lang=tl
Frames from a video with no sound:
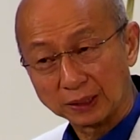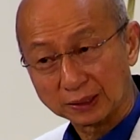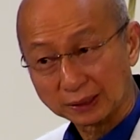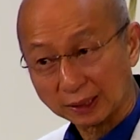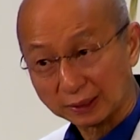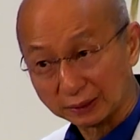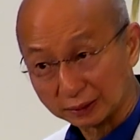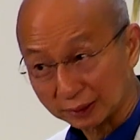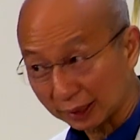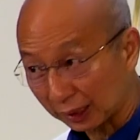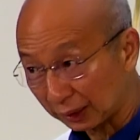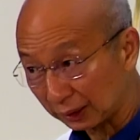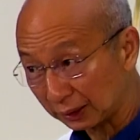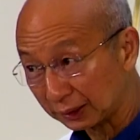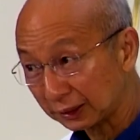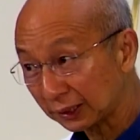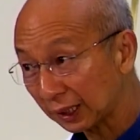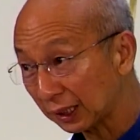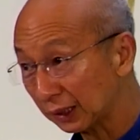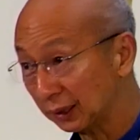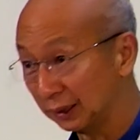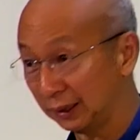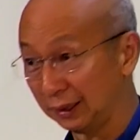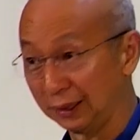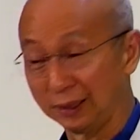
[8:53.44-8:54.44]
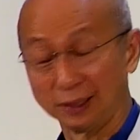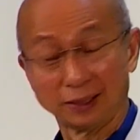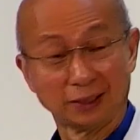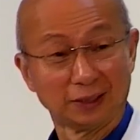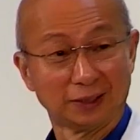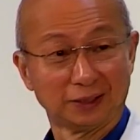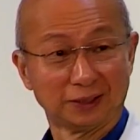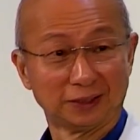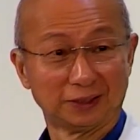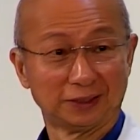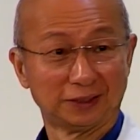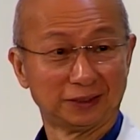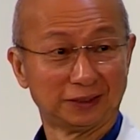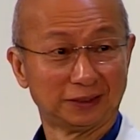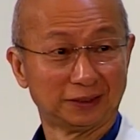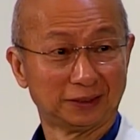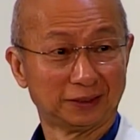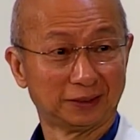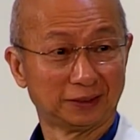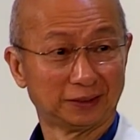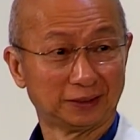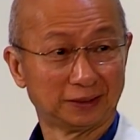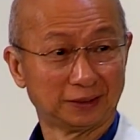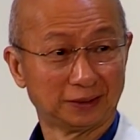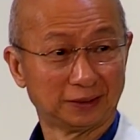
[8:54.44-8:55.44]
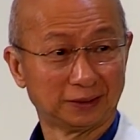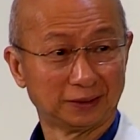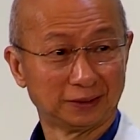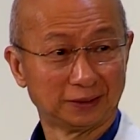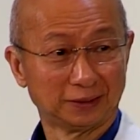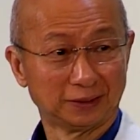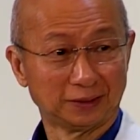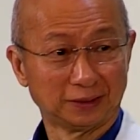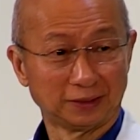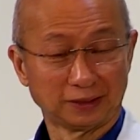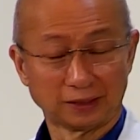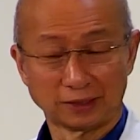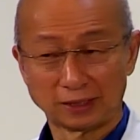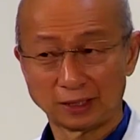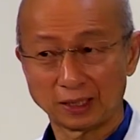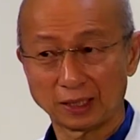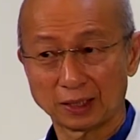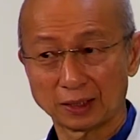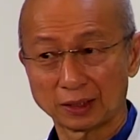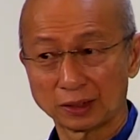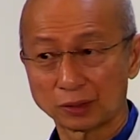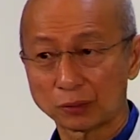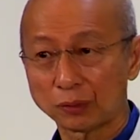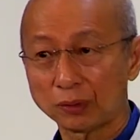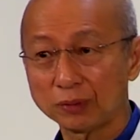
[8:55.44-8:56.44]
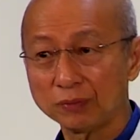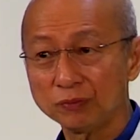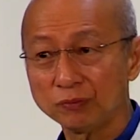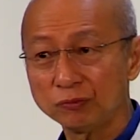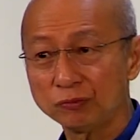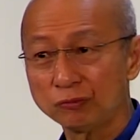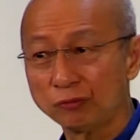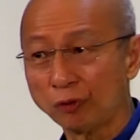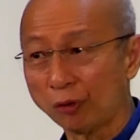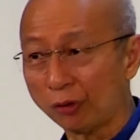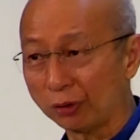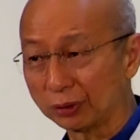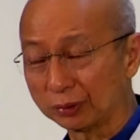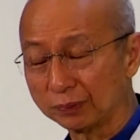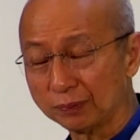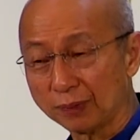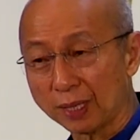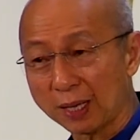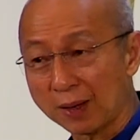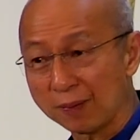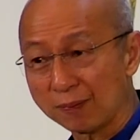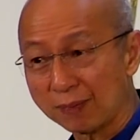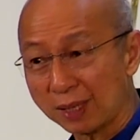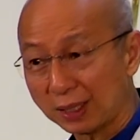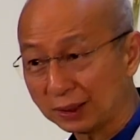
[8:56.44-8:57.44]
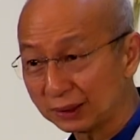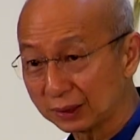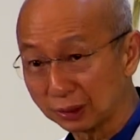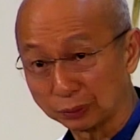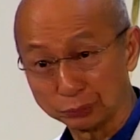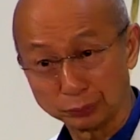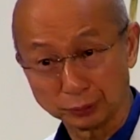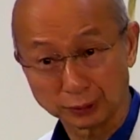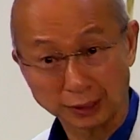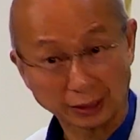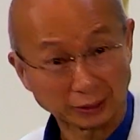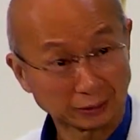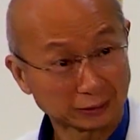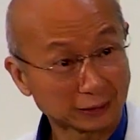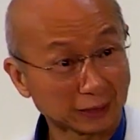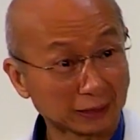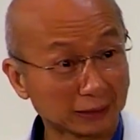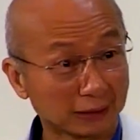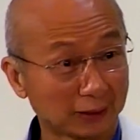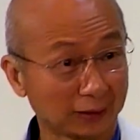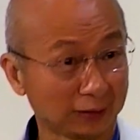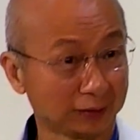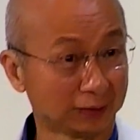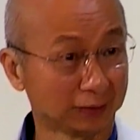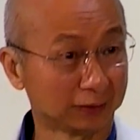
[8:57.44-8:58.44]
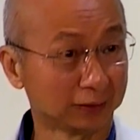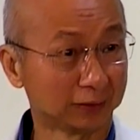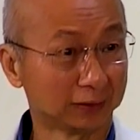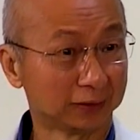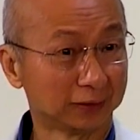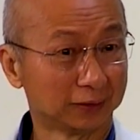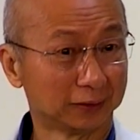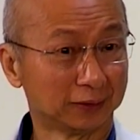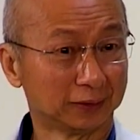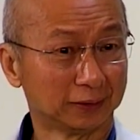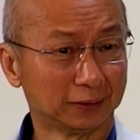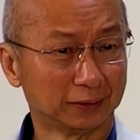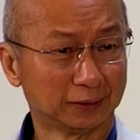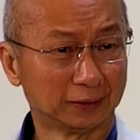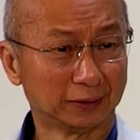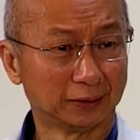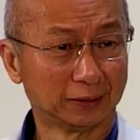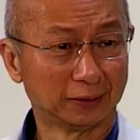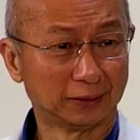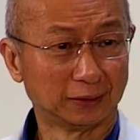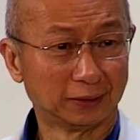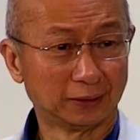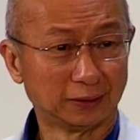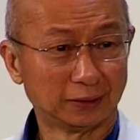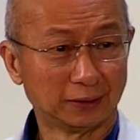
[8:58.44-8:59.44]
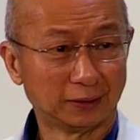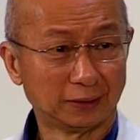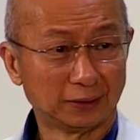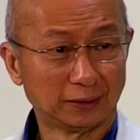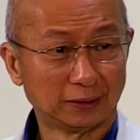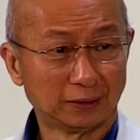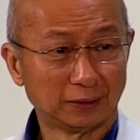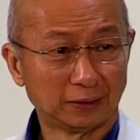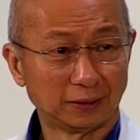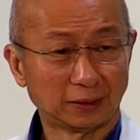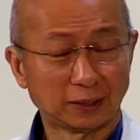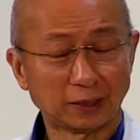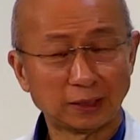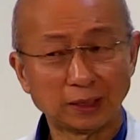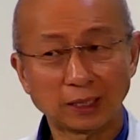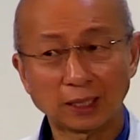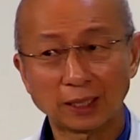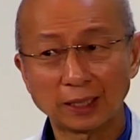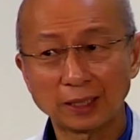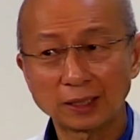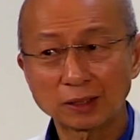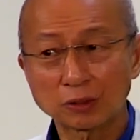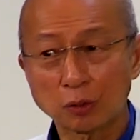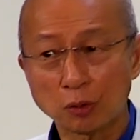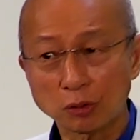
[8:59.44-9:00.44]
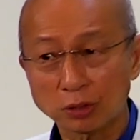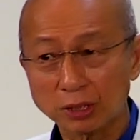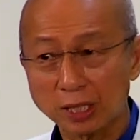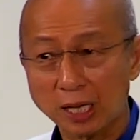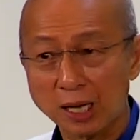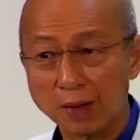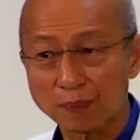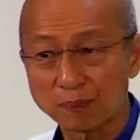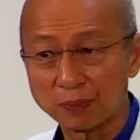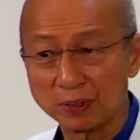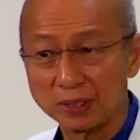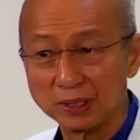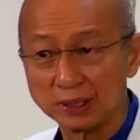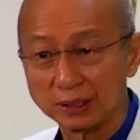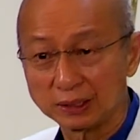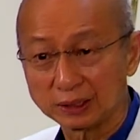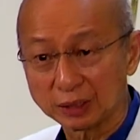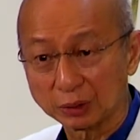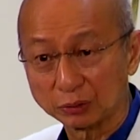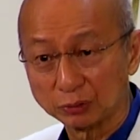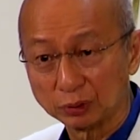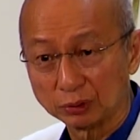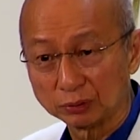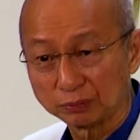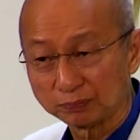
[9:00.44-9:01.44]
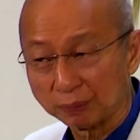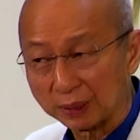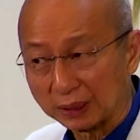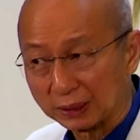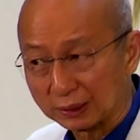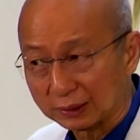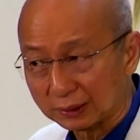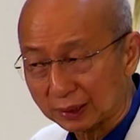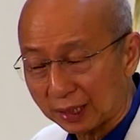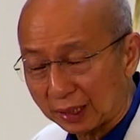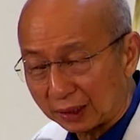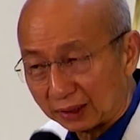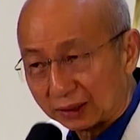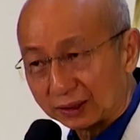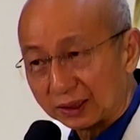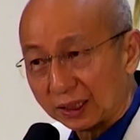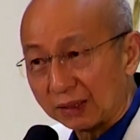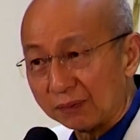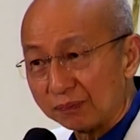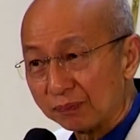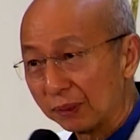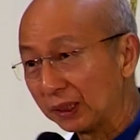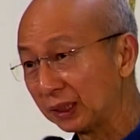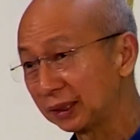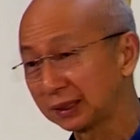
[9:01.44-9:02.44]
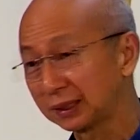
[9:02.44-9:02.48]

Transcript: Ano, makapagsalita ka ng maganda at maayos at itataas ka ng Panginoon. At, at ang hari ay uh,